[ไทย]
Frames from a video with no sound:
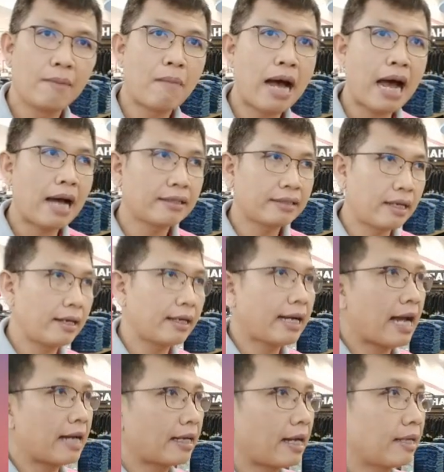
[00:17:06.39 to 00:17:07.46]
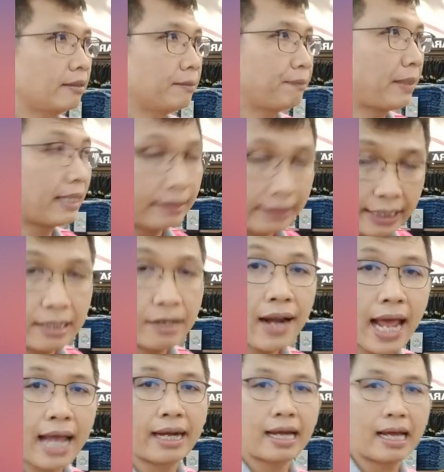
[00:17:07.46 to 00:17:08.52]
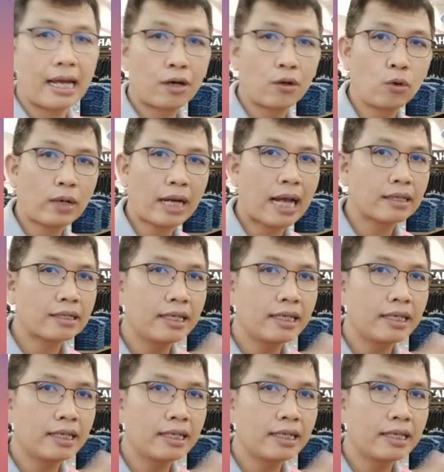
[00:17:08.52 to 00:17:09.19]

มาจัดรายการกันเป็นอาทิตย์แล้วแหละนะฮะ คุณลูกค้า